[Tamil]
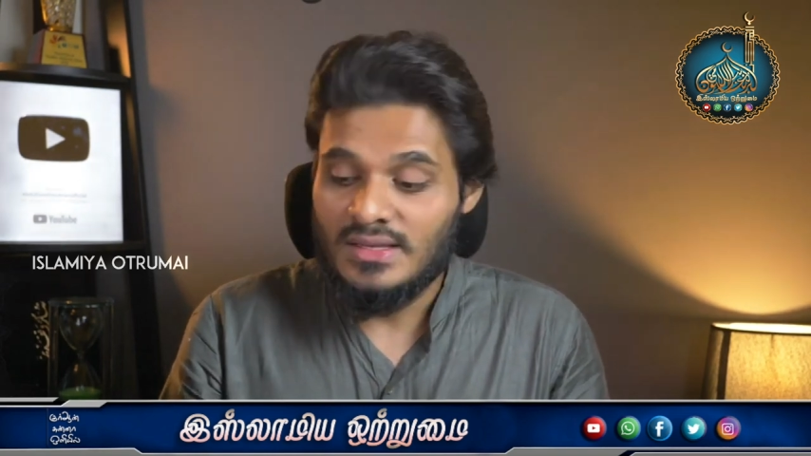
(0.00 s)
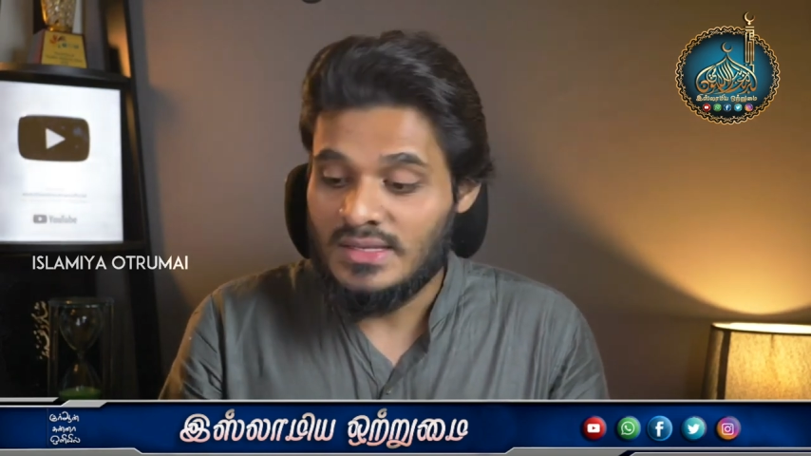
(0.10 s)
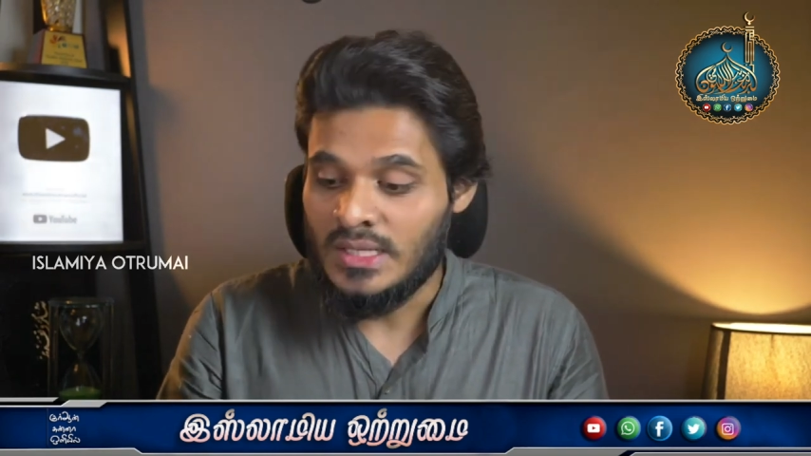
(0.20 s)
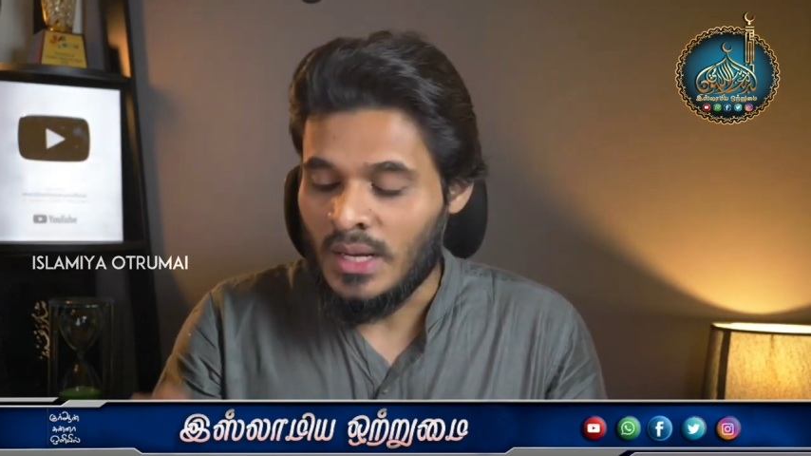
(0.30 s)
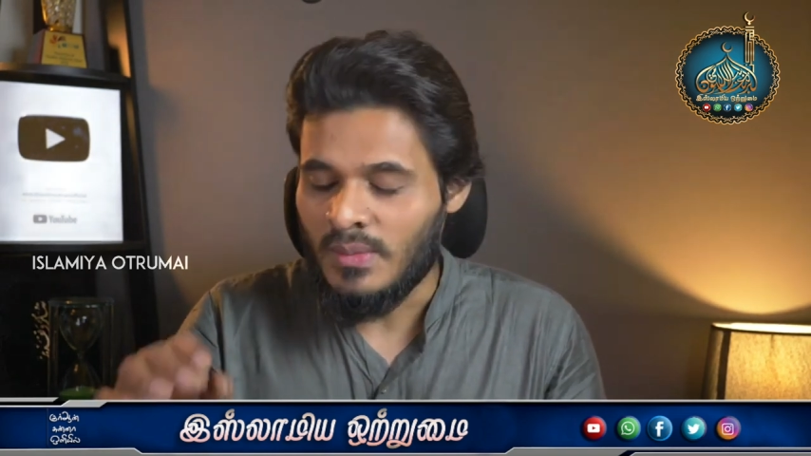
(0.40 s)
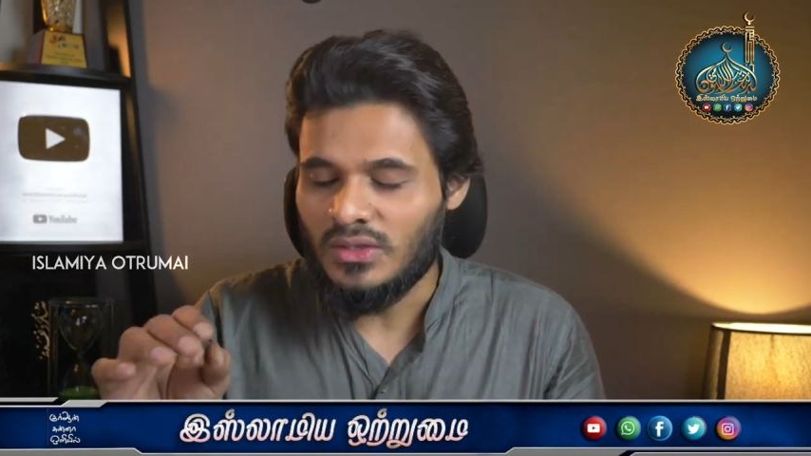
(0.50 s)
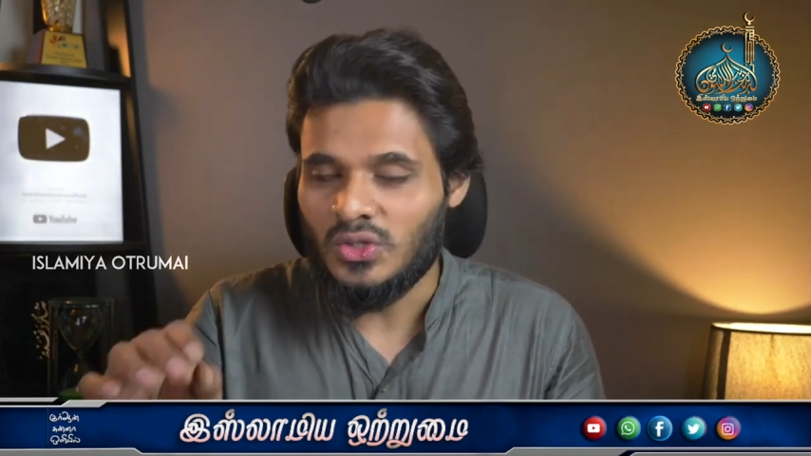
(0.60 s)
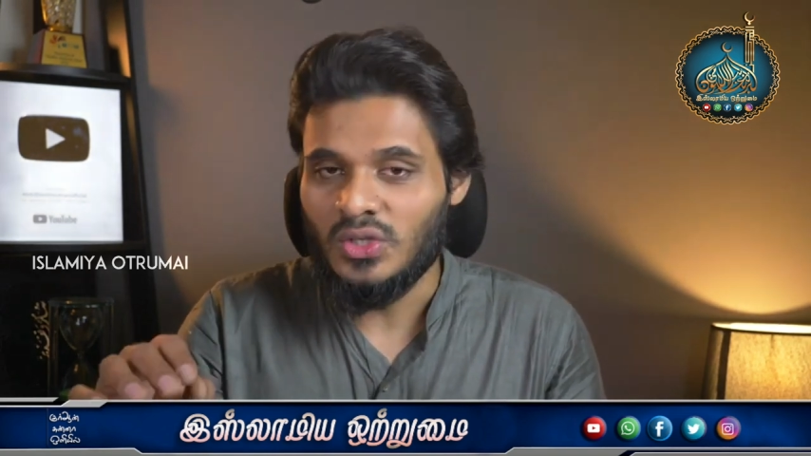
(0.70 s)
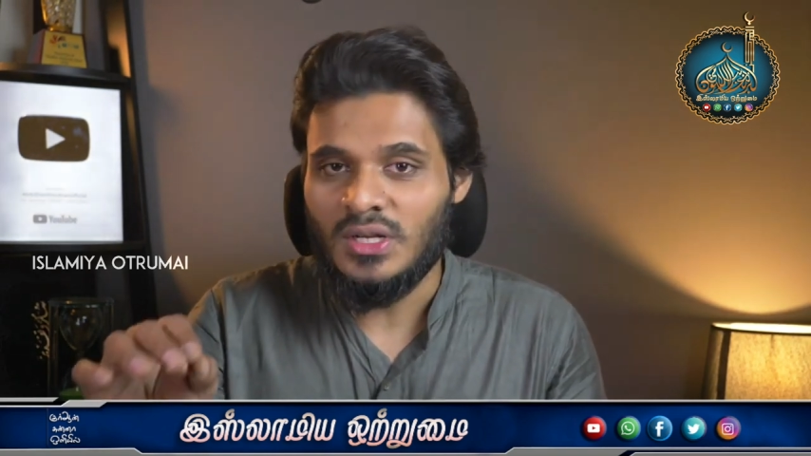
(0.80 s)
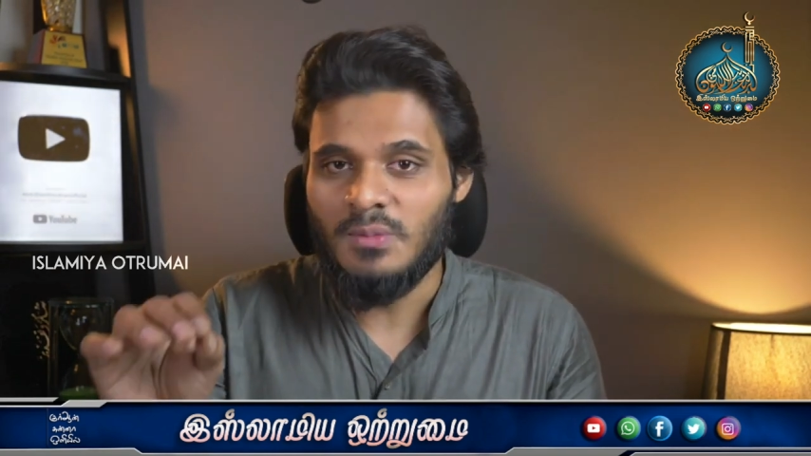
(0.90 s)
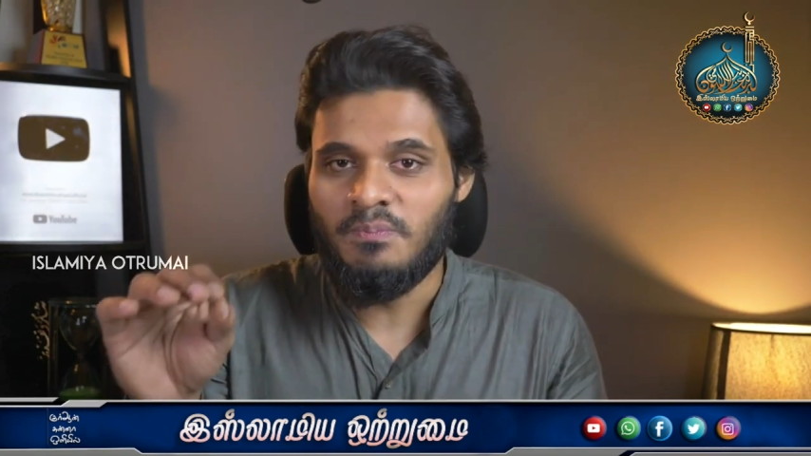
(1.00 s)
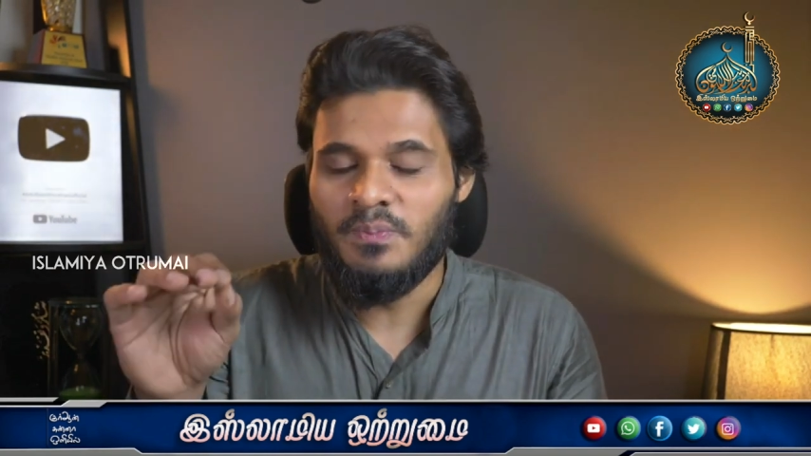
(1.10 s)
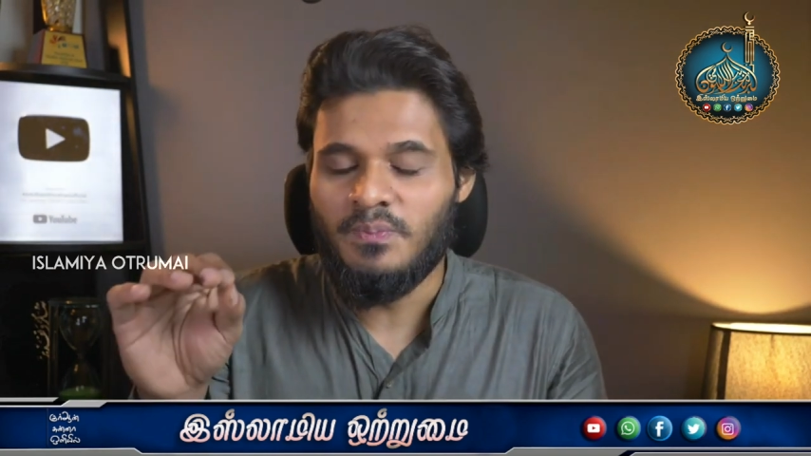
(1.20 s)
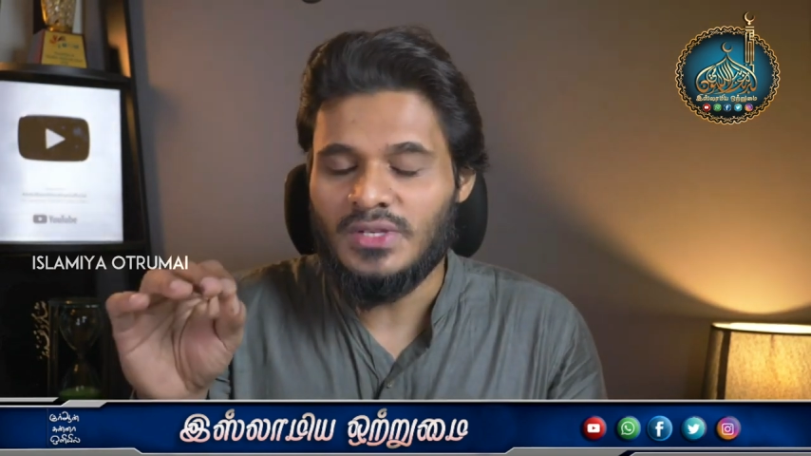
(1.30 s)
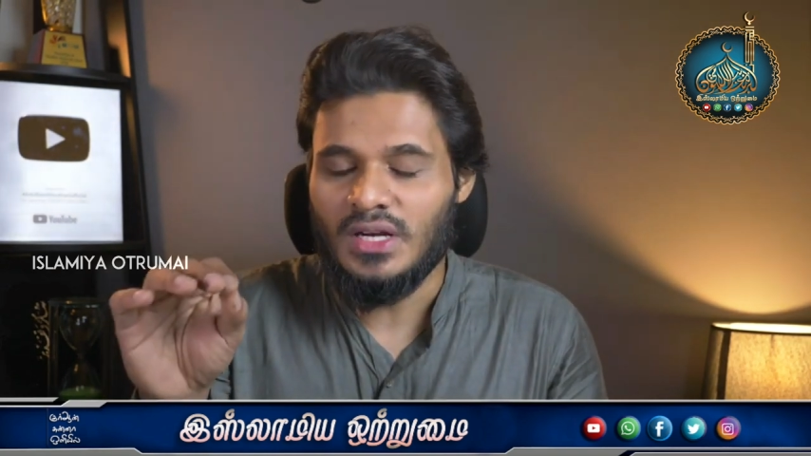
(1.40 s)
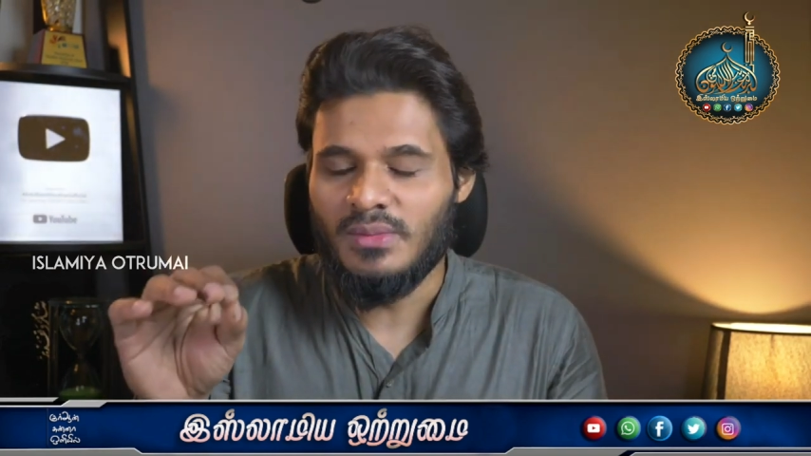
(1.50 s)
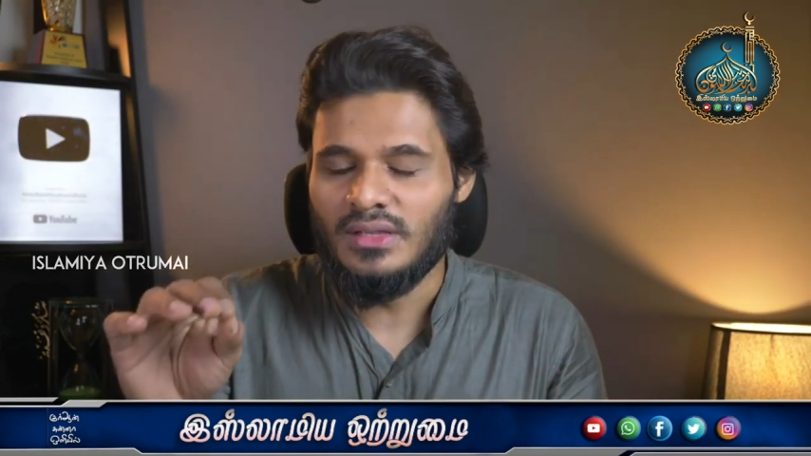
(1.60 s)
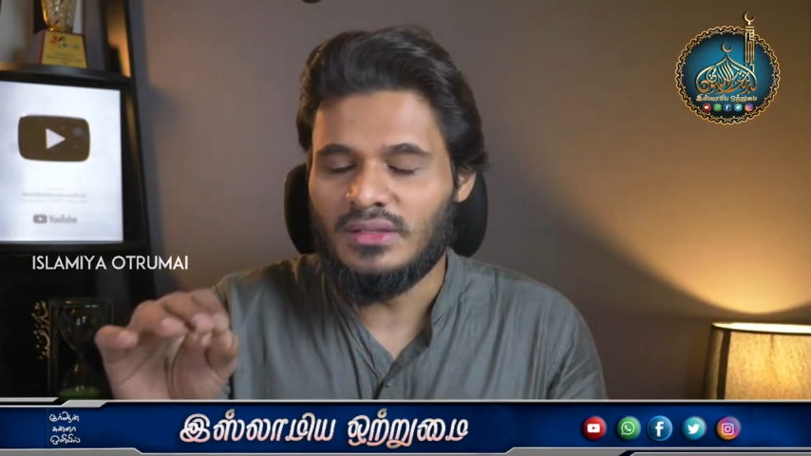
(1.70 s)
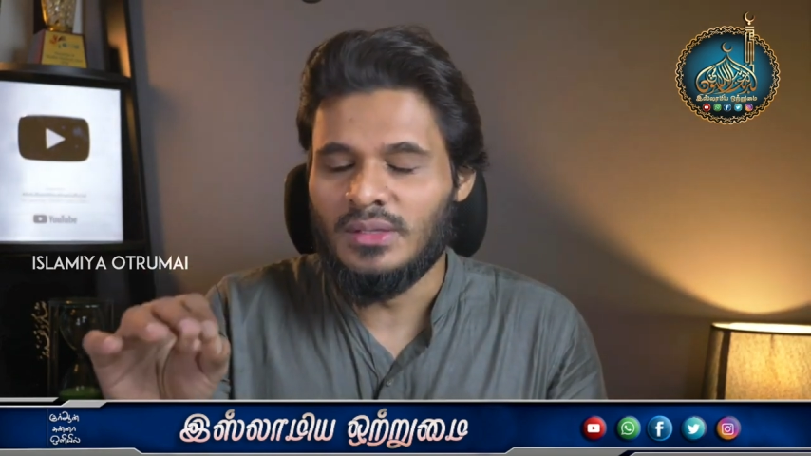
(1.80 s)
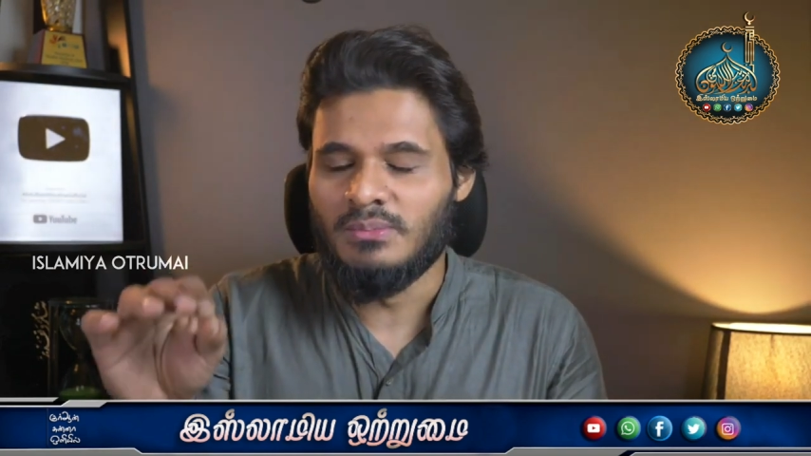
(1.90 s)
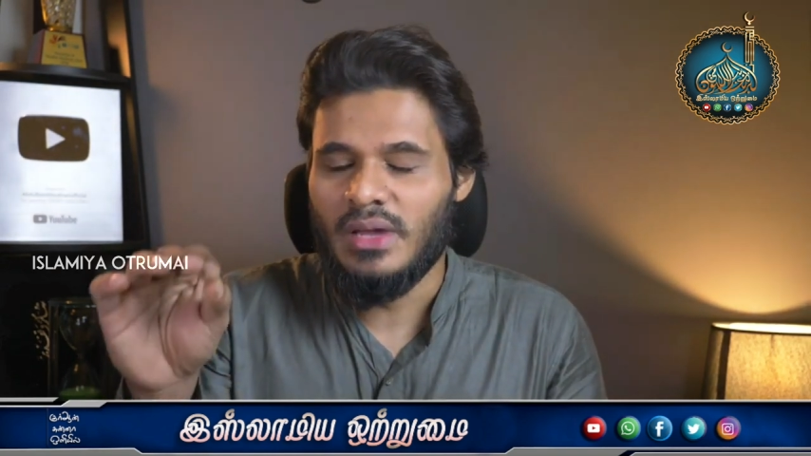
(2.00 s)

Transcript: சிரமத்துக்கு சிரமத்தின்